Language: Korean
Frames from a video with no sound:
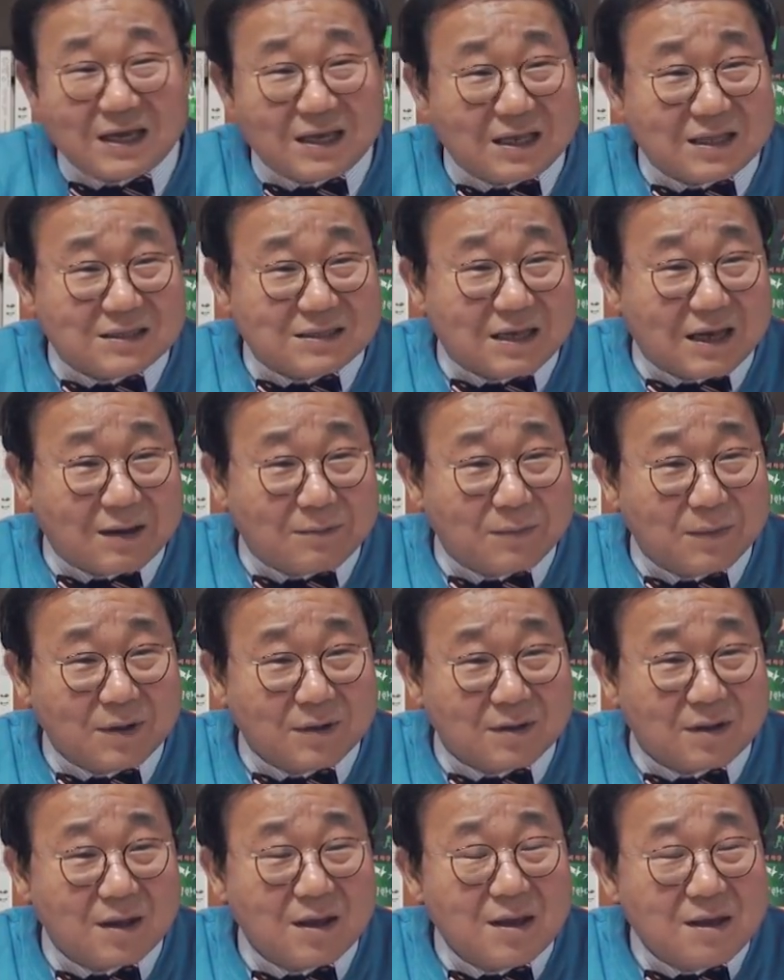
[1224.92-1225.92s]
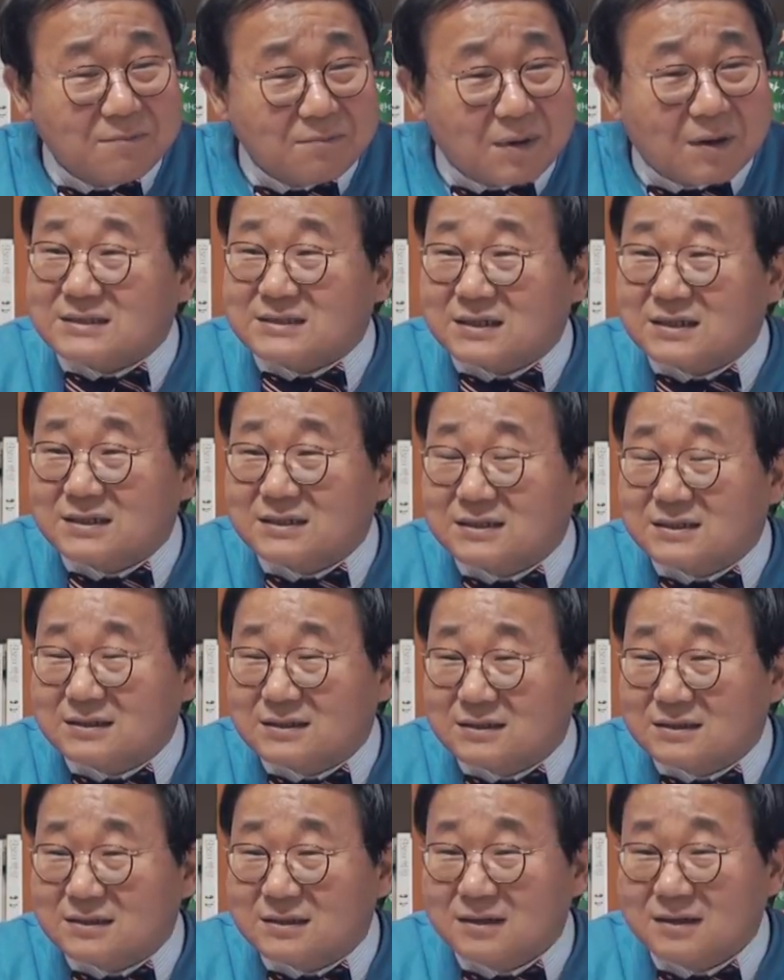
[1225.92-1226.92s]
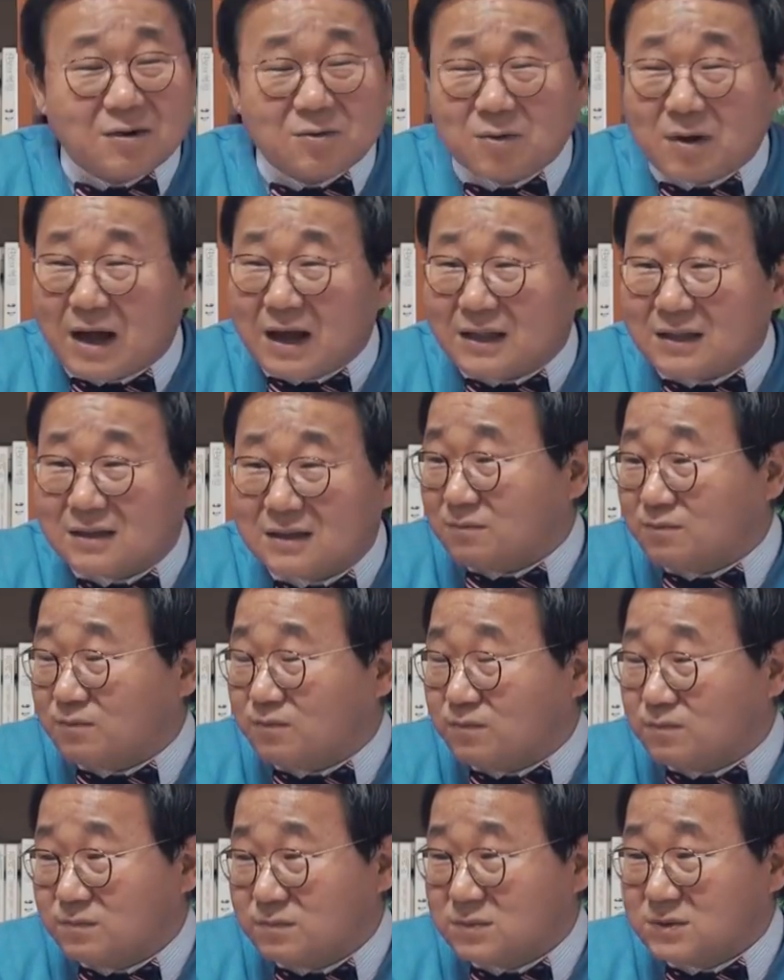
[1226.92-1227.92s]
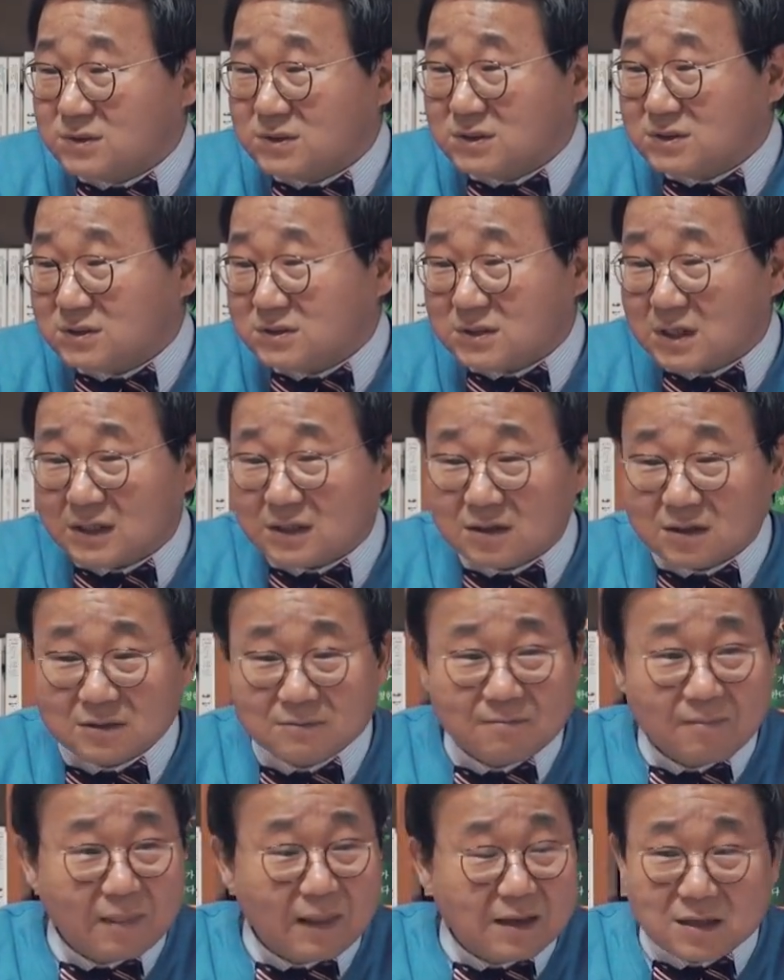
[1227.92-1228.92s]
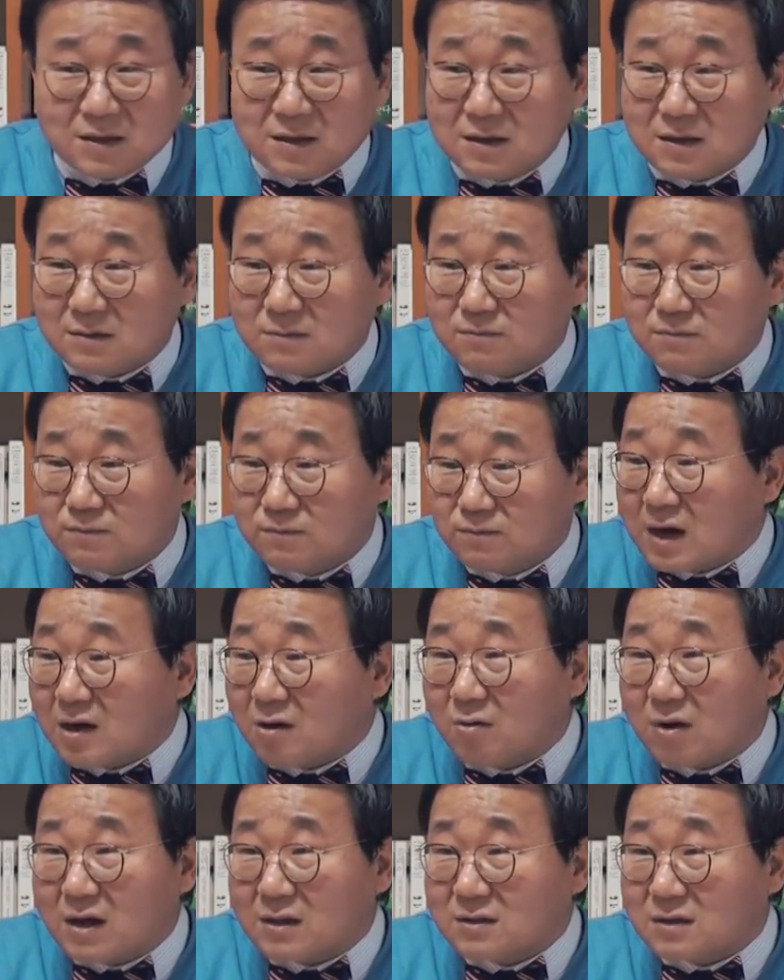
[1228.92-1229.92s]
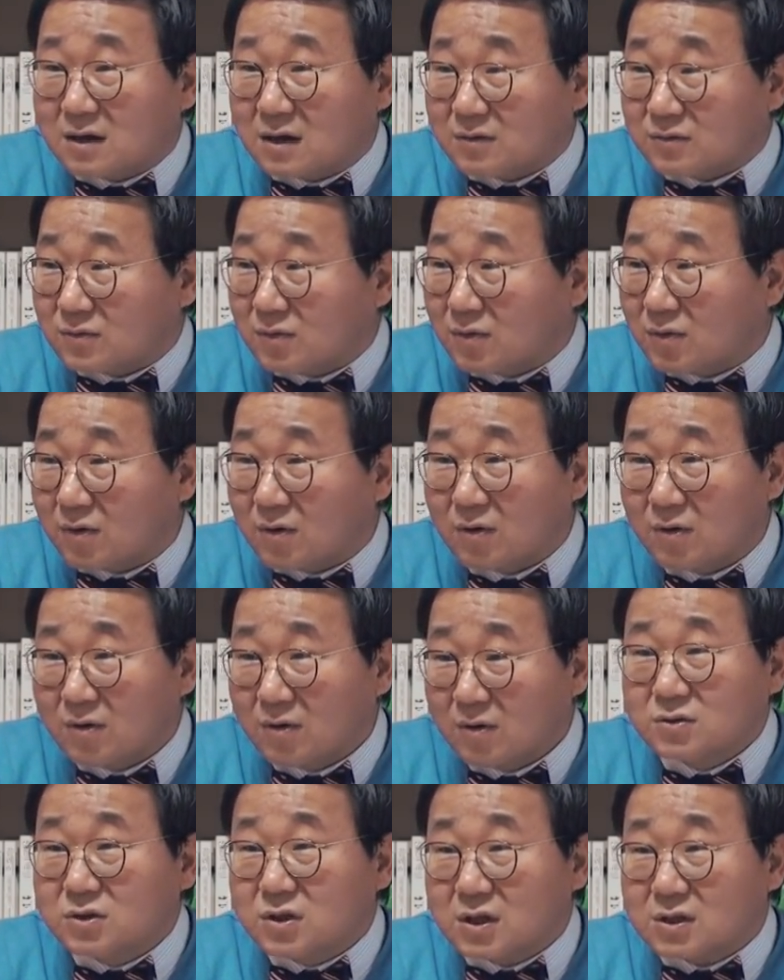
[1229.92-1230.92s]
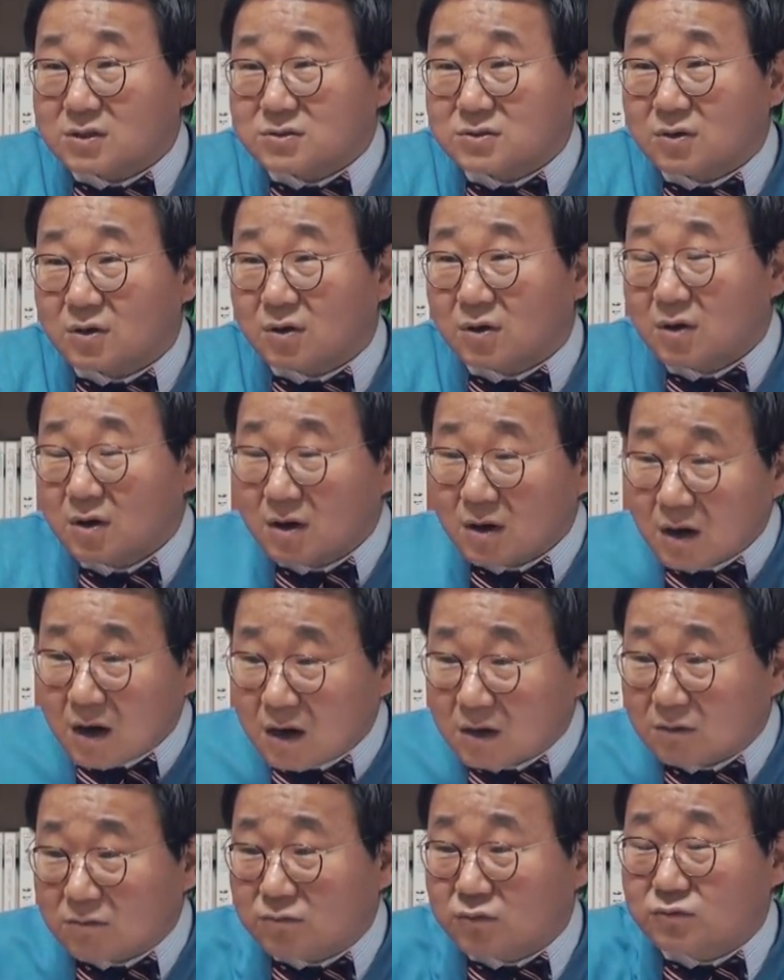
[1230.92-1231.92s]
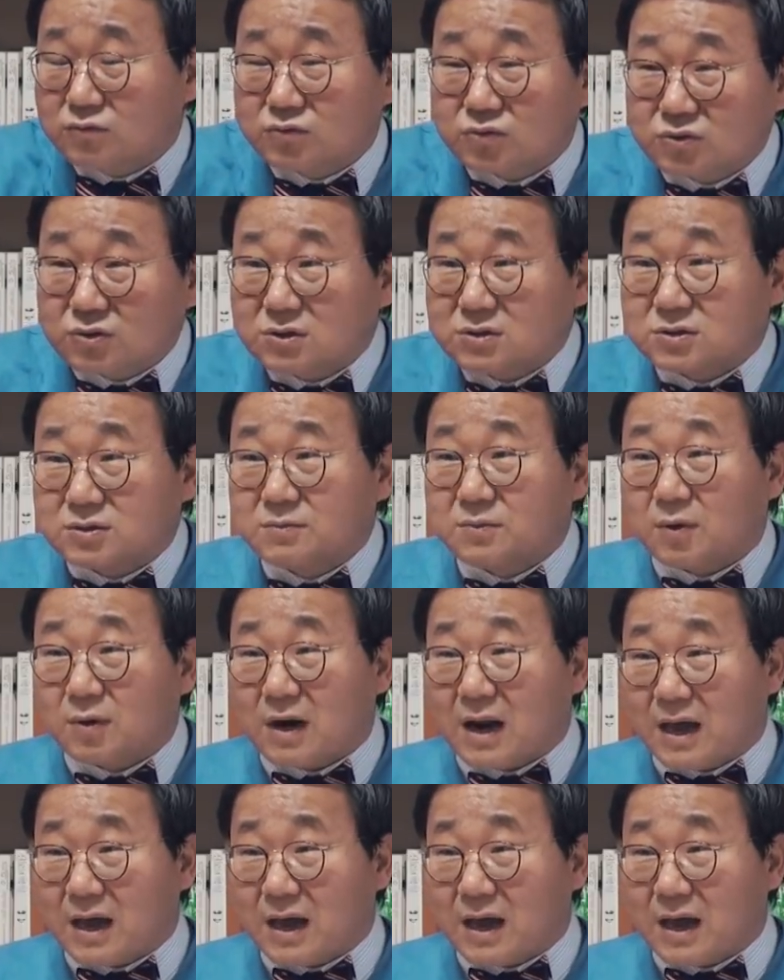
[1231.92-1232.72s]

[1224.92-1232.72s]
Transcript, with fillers: 이야기했냐면 야전 사령관이 지지자들 자기 부하라고 하더라도 동대에서 칼을 푹 쑤실지